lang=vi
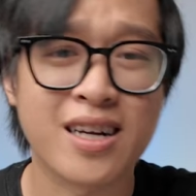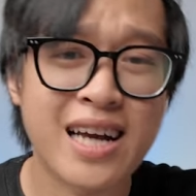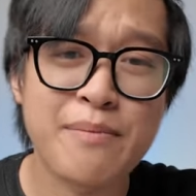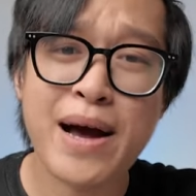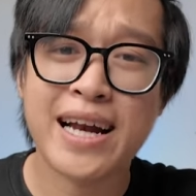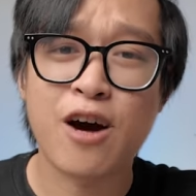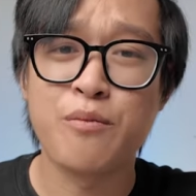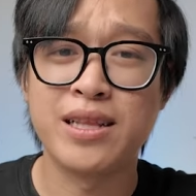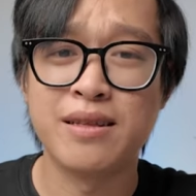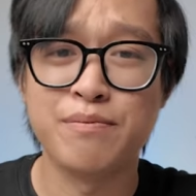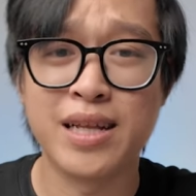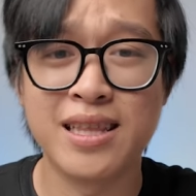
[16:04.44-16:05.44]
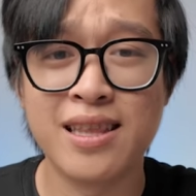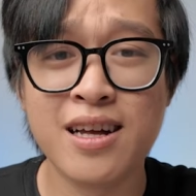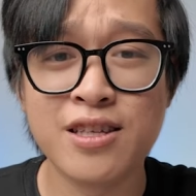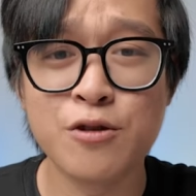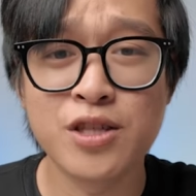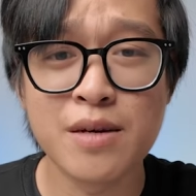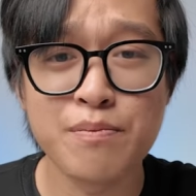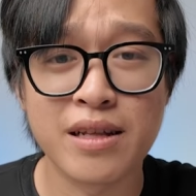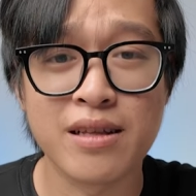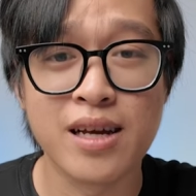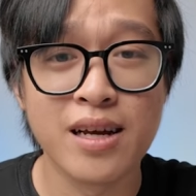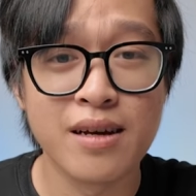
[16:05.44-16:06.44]
Thật ra ban đầu mình lên YouTube
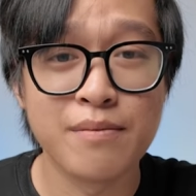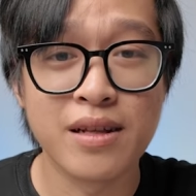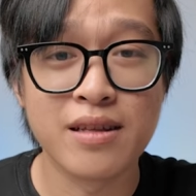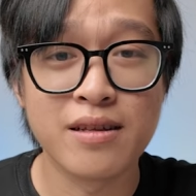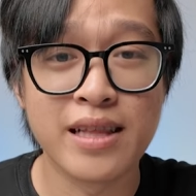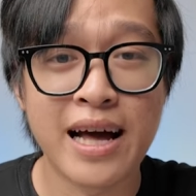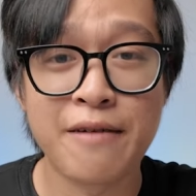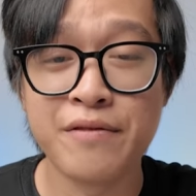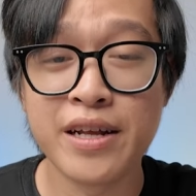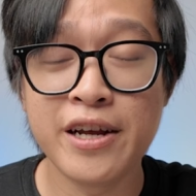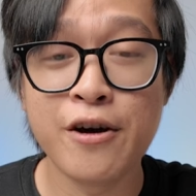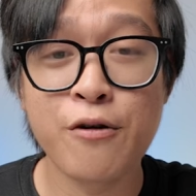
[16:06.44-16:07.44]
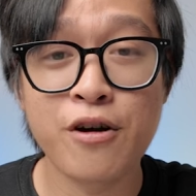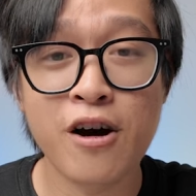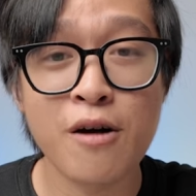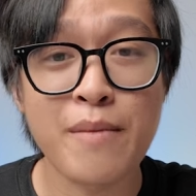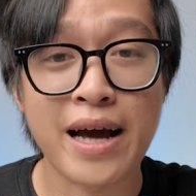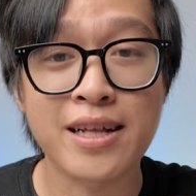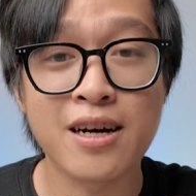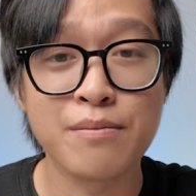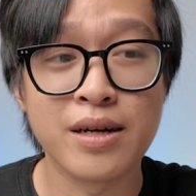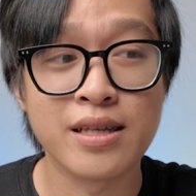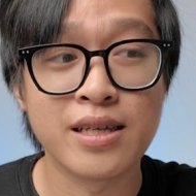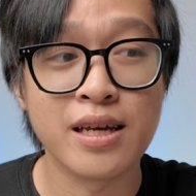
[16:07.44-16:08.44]
mình làm video đó, bản
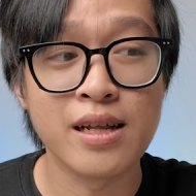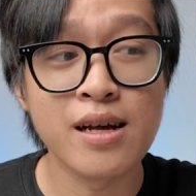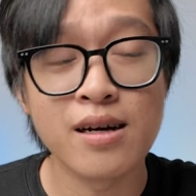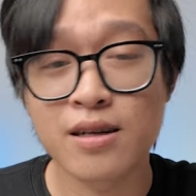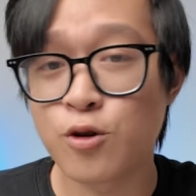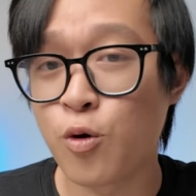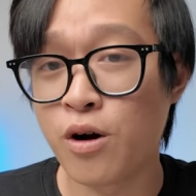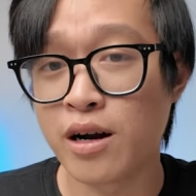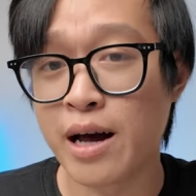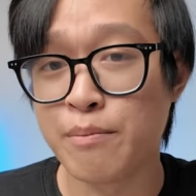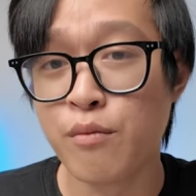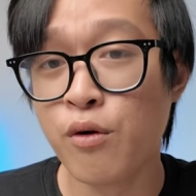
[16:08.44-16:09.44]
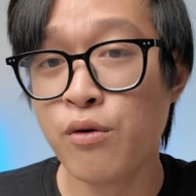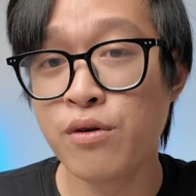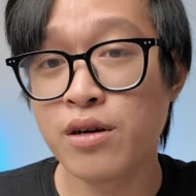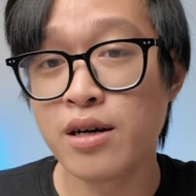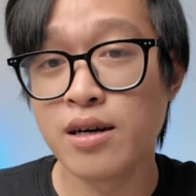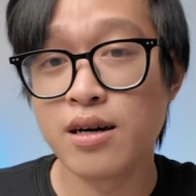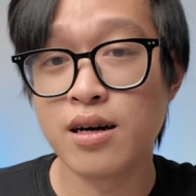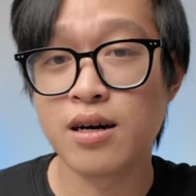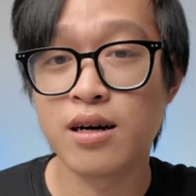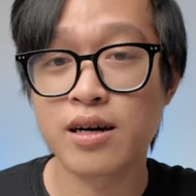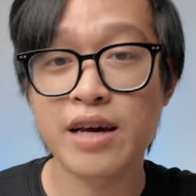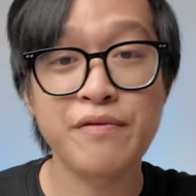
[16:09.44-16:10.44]
thân mình chỉ đơn thuần là muốn
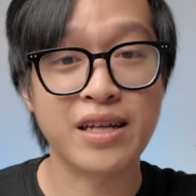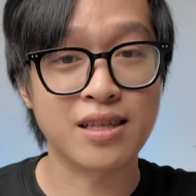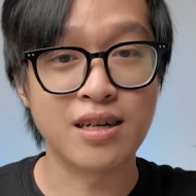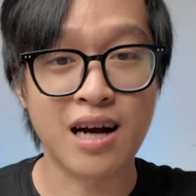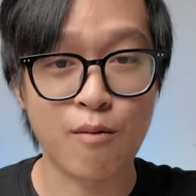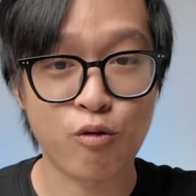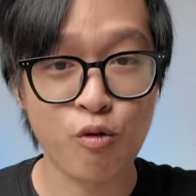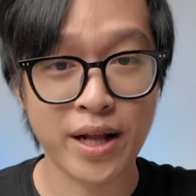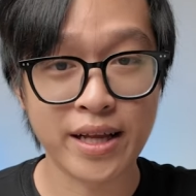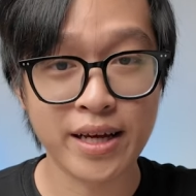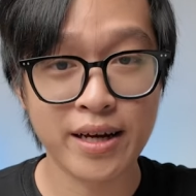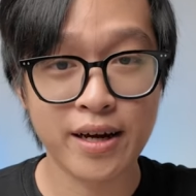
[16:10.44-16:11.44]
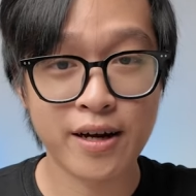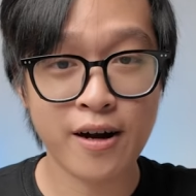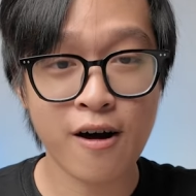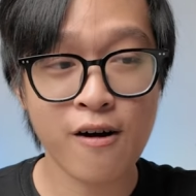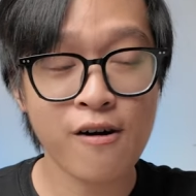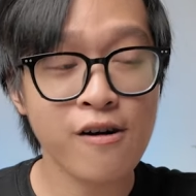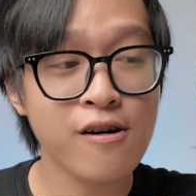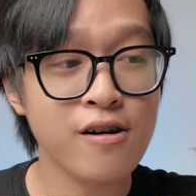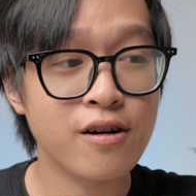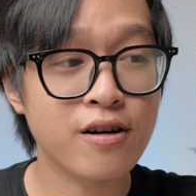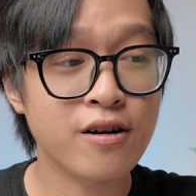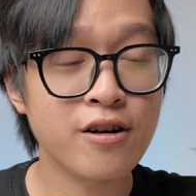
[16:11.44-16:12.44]
cái việc tự học của mình ấy nó
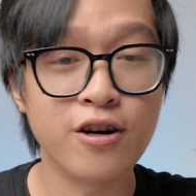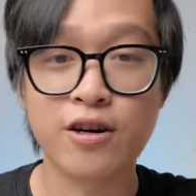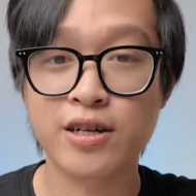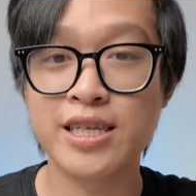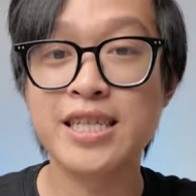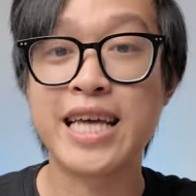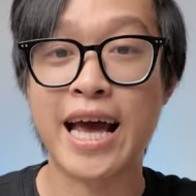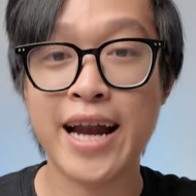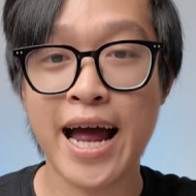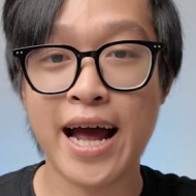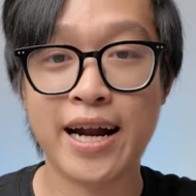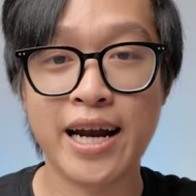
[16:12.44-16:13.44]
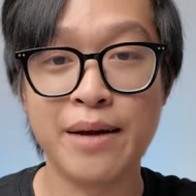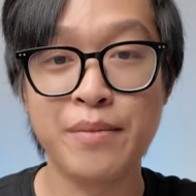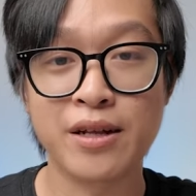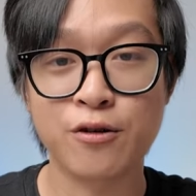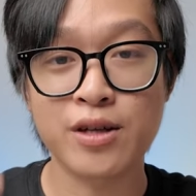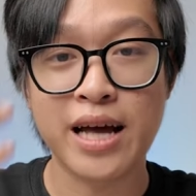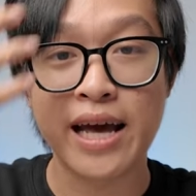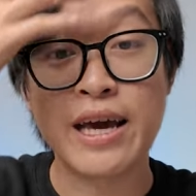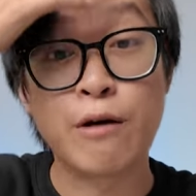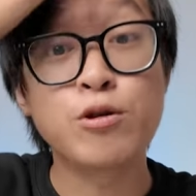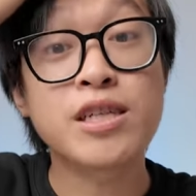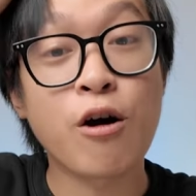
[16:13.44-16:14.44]
được chia sẻ ra để mình có thể
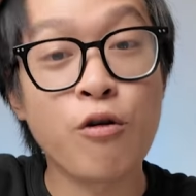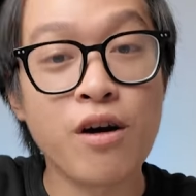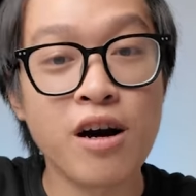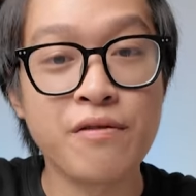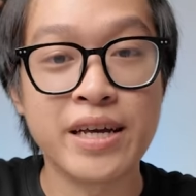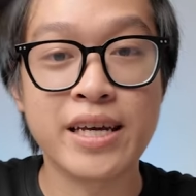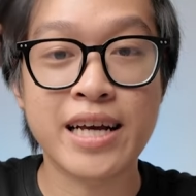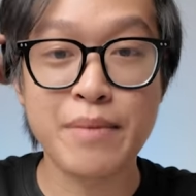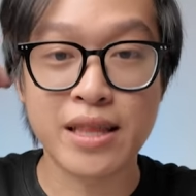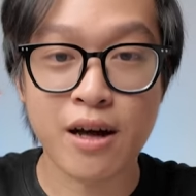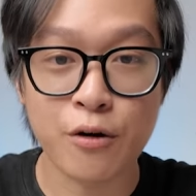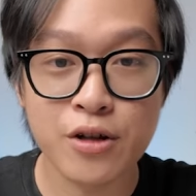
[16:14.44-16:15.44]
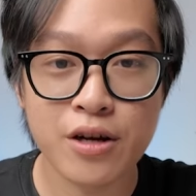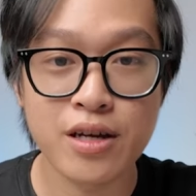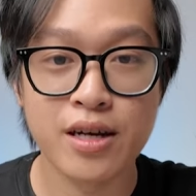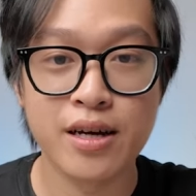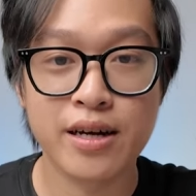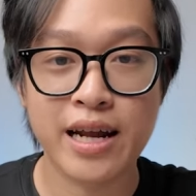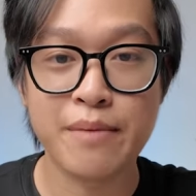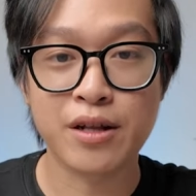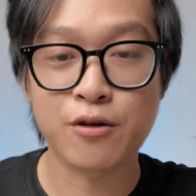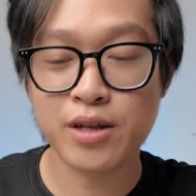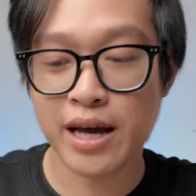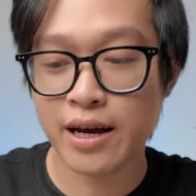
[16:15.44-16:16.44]
hiểu sâu hơn về những cái mình nói thôi, để
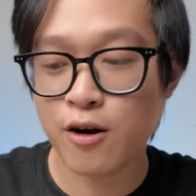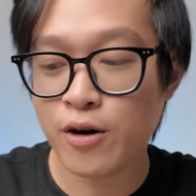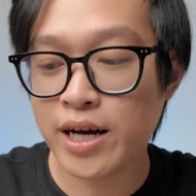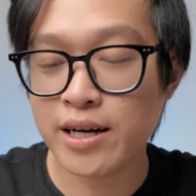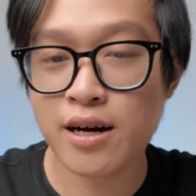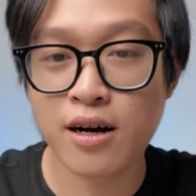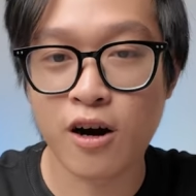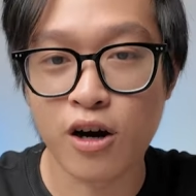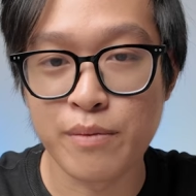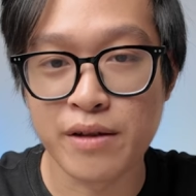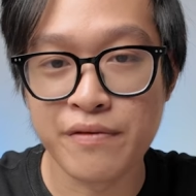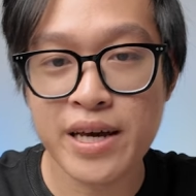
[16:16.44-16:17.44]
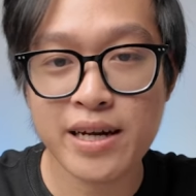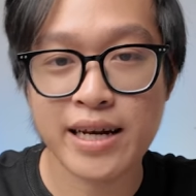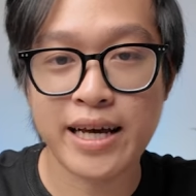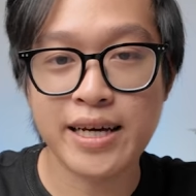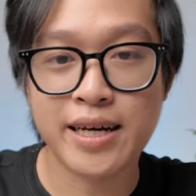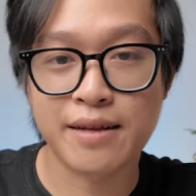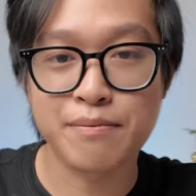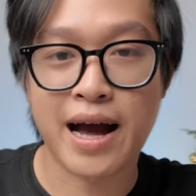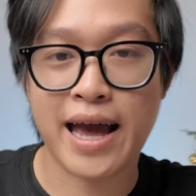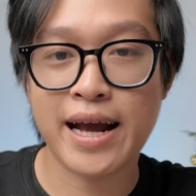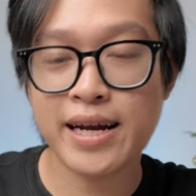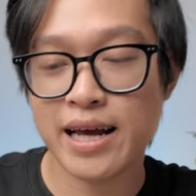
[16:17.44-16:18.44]
mình có thể có cái cơ hội mình viết lại cái kịch
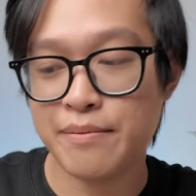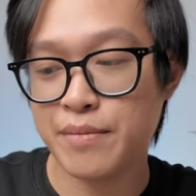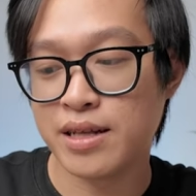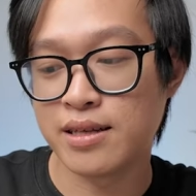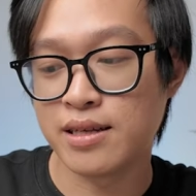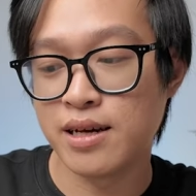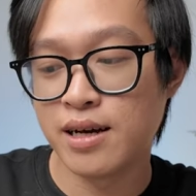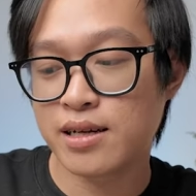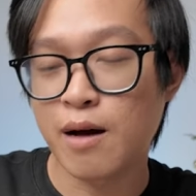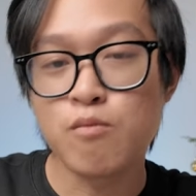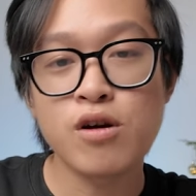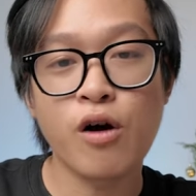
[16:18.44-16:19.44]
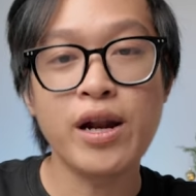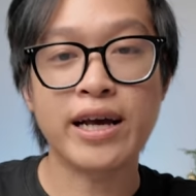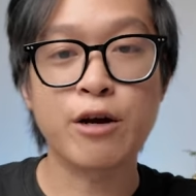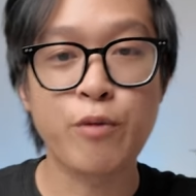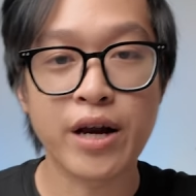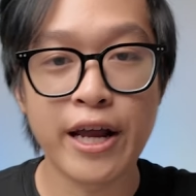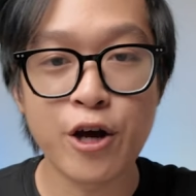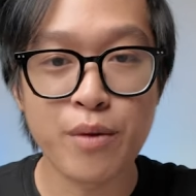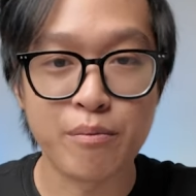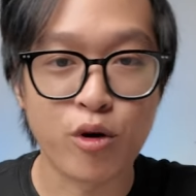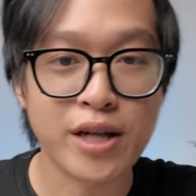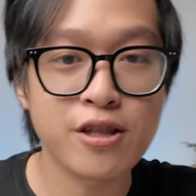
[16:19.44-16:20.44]
bản để mình đóng gói lại cái nguyên lý của
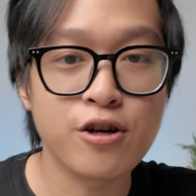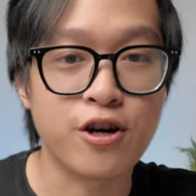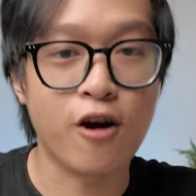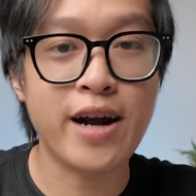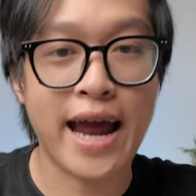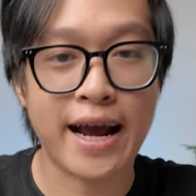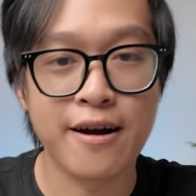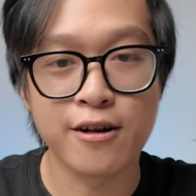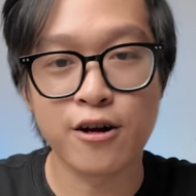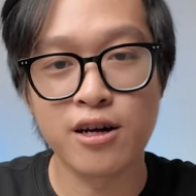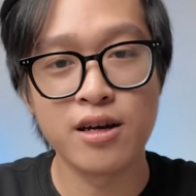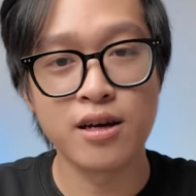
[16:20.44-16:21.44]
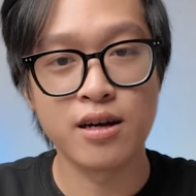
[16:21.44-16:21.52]
mình một cách nó rõ ràng hơn thôi.